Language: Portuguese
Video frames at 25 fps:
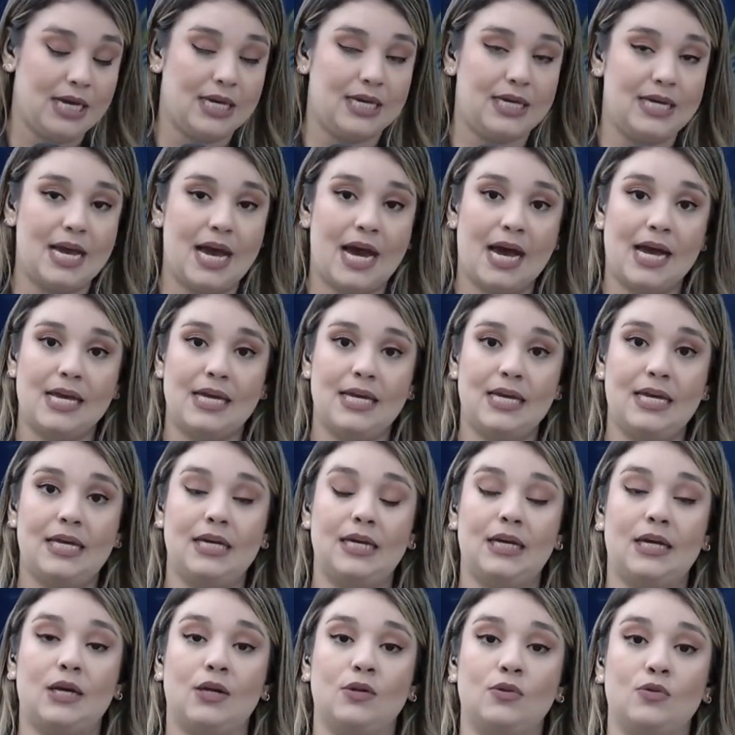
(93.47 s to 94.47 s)
E
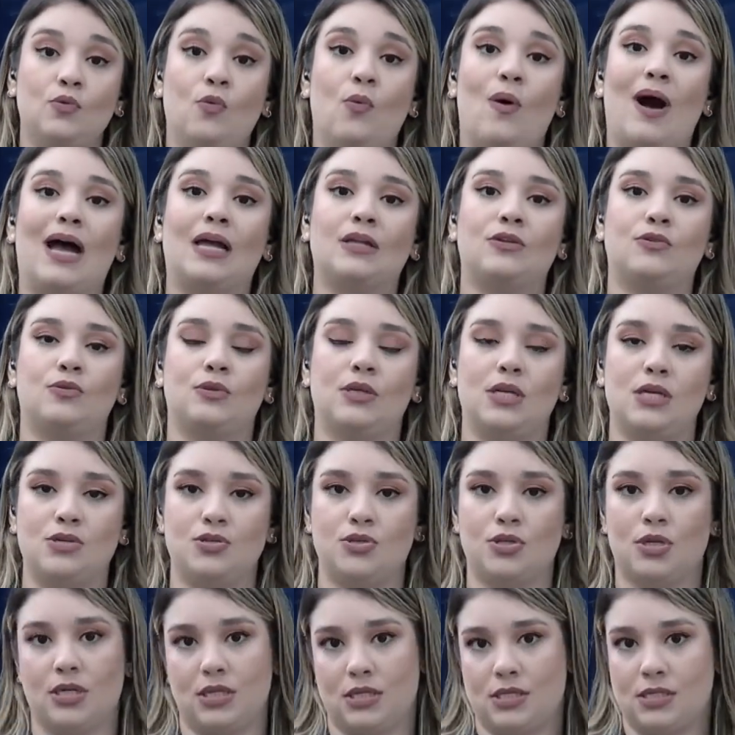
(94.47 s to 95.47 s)
aí, no ato da
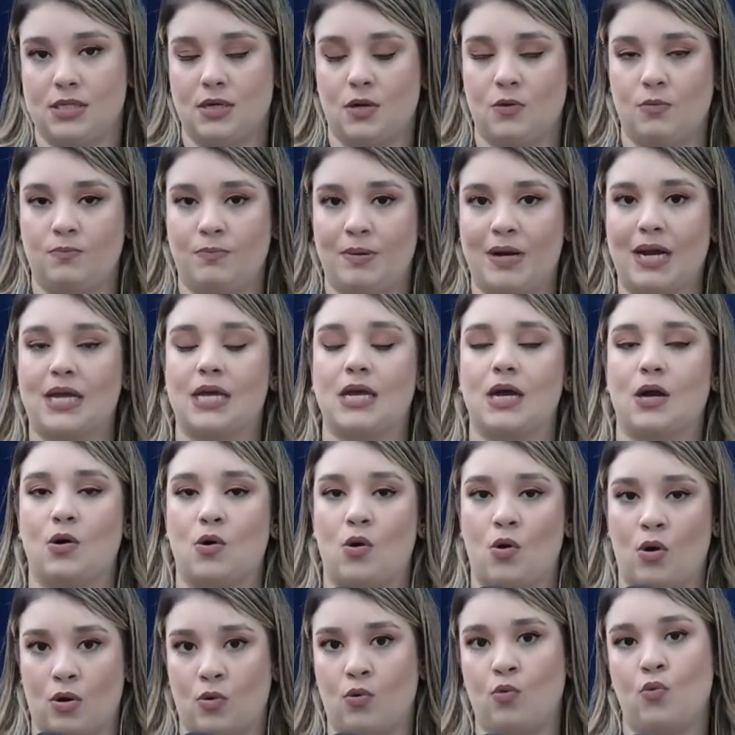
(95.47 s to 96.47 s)
inscrição, para que
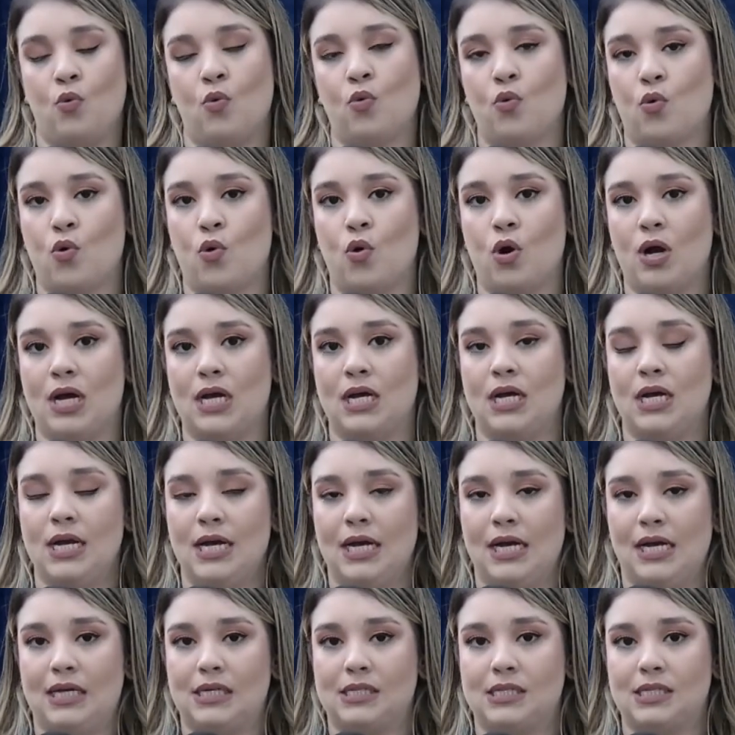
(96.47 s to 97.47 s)
ó, ocorra
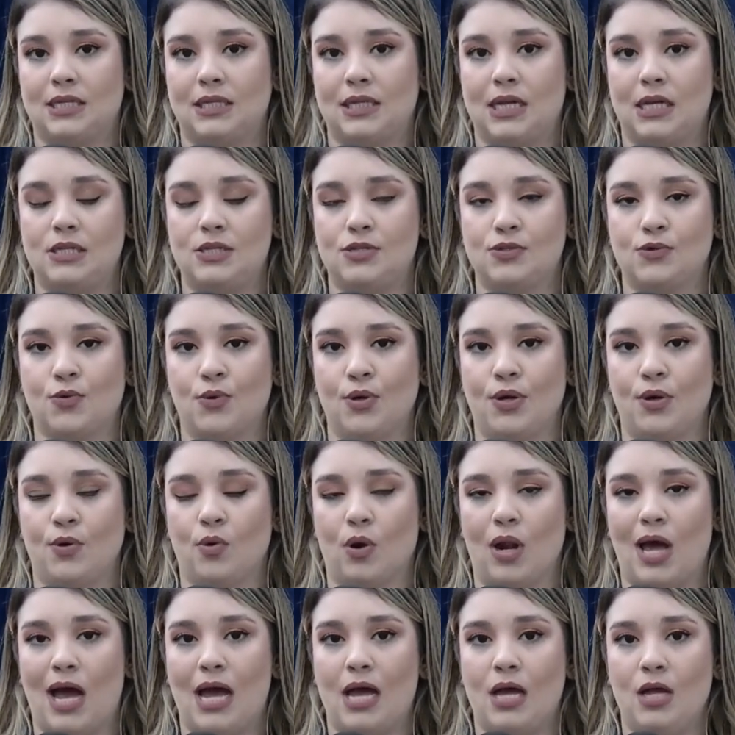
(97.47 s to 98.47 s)
essa análise
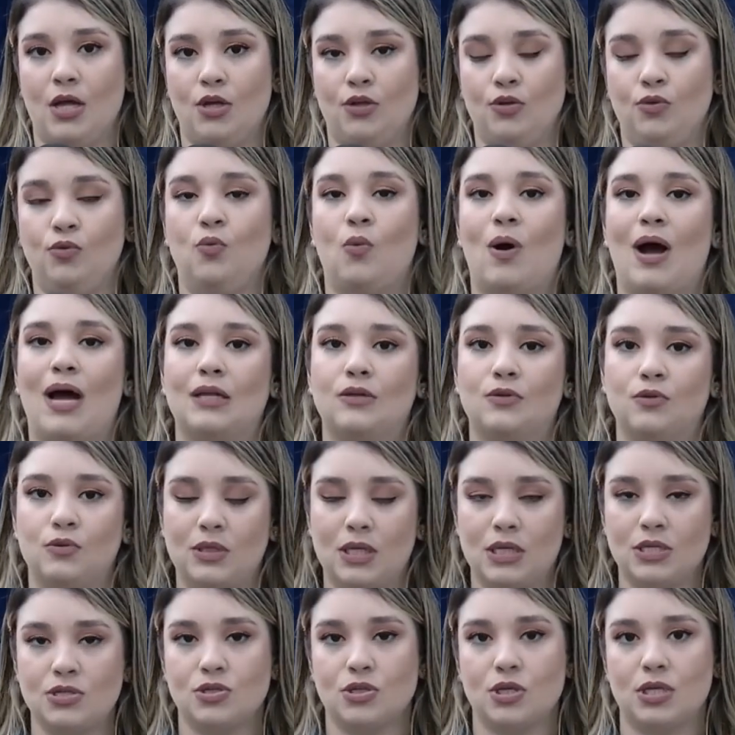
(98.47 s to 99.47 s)
curricular, no ato
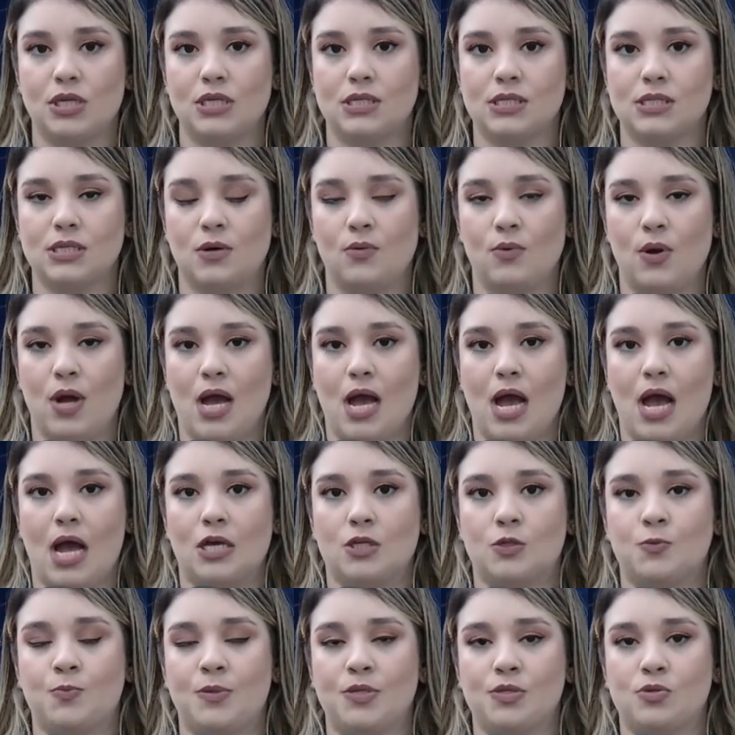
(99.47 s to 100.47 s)
da inscrição,
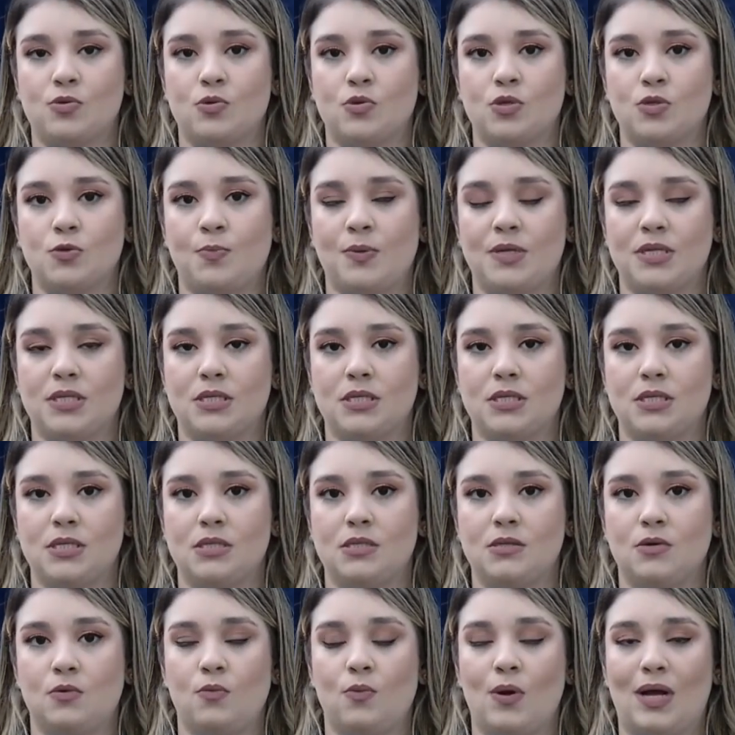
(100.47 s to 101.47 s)
as pessoas
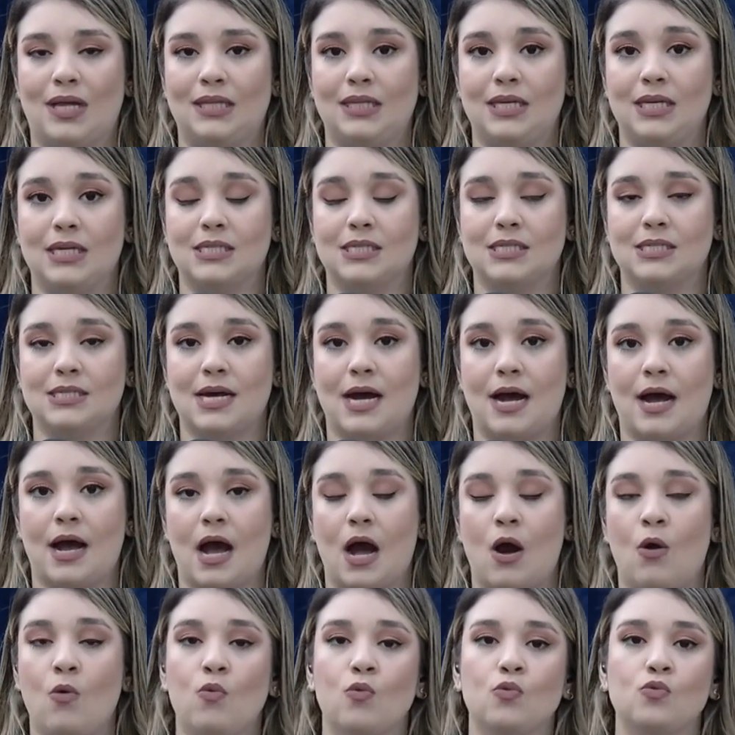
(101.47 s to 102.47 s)
precisam anexar
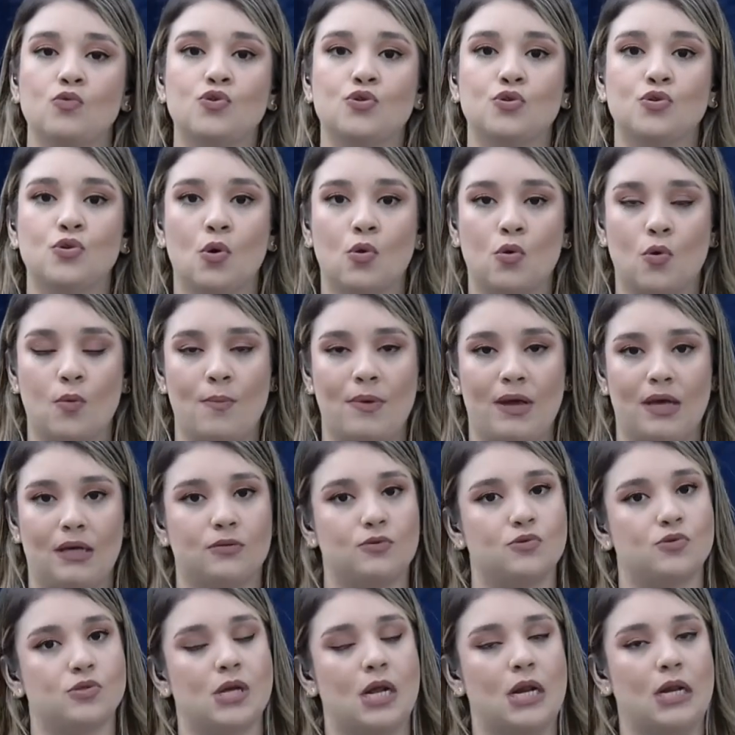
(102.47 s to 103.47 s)
alguns documentos.